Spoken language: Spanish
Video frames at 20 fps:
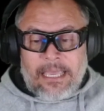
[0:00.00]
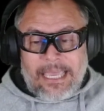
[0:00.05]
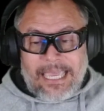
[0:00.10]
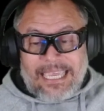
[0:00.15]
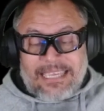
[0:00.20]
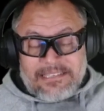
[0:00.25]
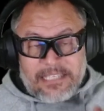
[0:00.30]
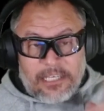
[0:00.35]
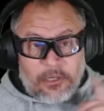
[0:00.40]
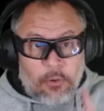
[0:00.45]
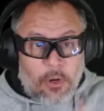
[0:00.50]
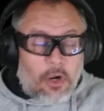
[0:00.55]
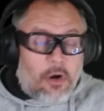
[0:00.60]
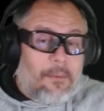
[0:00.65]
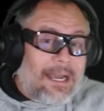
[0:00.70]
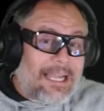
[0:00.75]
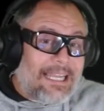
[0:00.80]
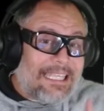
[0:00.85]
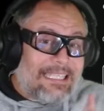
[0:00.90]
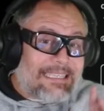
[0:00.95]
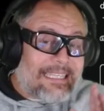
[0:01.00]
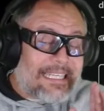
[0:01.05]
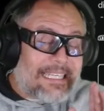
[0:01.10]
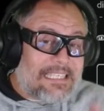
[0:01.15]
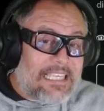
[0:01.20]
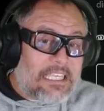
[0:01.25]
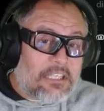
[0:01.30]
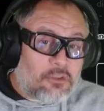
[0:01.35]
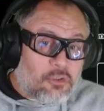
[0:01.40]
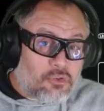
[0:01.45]
Este juego vale
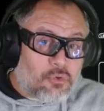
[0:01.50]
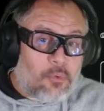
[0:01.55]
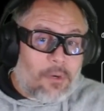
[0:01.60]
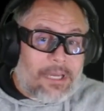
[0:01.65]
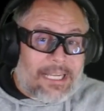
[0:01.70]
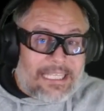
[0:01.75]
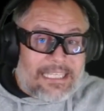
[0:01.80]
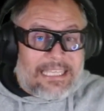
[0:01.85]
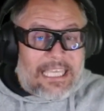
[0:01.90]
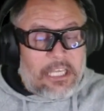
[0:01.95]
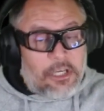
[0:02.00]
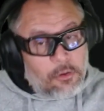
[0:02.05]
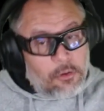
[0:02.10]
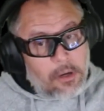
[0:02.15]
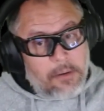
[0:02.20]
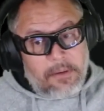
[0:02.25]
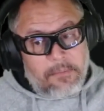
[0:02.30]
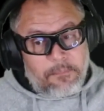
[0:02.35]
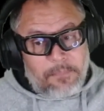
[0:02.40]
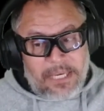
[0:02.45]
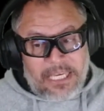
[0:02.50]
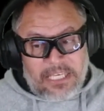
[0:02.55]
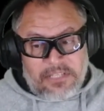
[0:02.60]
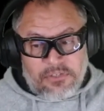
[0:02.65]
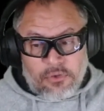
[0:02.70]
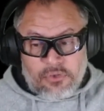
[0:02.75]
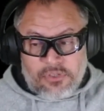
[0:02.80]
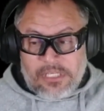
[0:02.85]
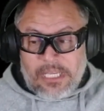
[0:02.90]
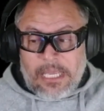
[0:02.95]
349
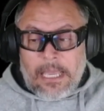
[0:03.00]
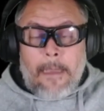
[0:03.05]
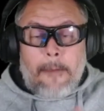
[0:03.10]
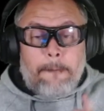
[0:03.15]
pesos,